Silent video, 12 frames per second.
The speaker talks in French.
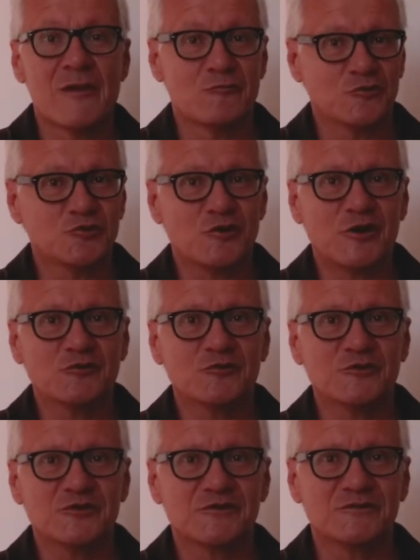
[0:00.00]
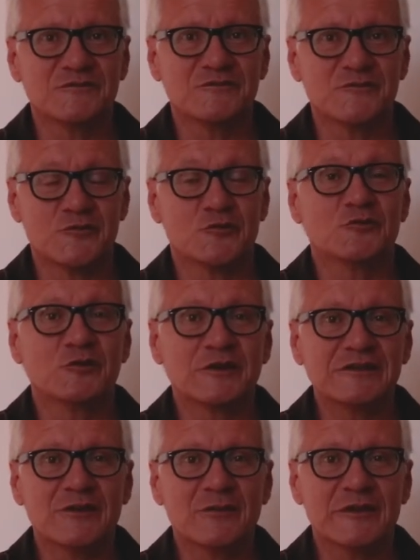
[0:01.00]
Bonjour à tous, je suis
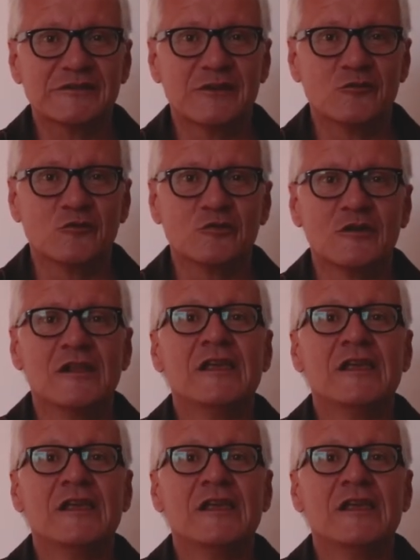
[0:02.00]
Christian Versano,